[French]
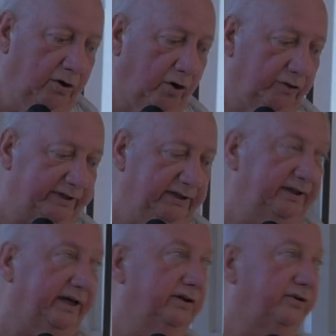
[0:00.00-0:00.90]
Autre
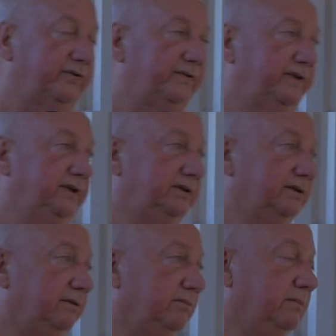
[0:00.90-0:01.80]
intérêt de ce site,
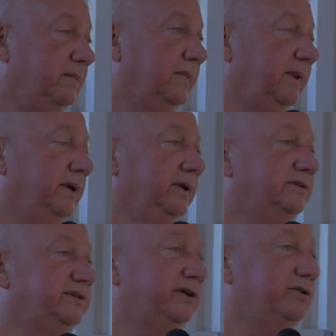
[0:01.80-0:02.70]

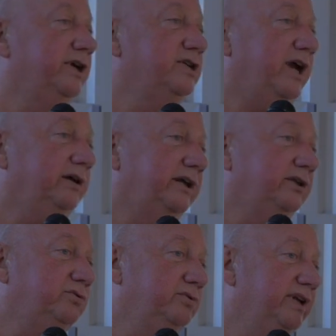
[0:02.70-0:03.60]
c'est que les gens qui
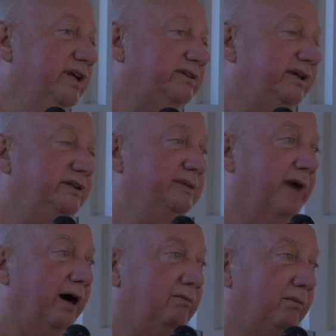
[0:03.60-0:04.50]
étudient les
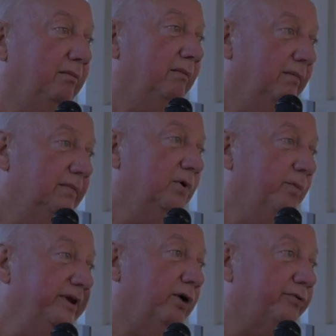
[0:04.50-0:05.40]
sédiments au
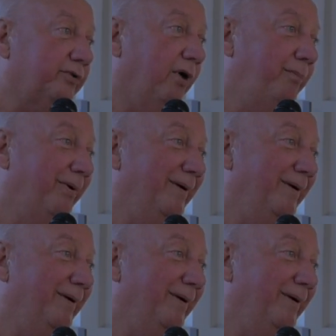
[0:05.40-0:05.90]
microscope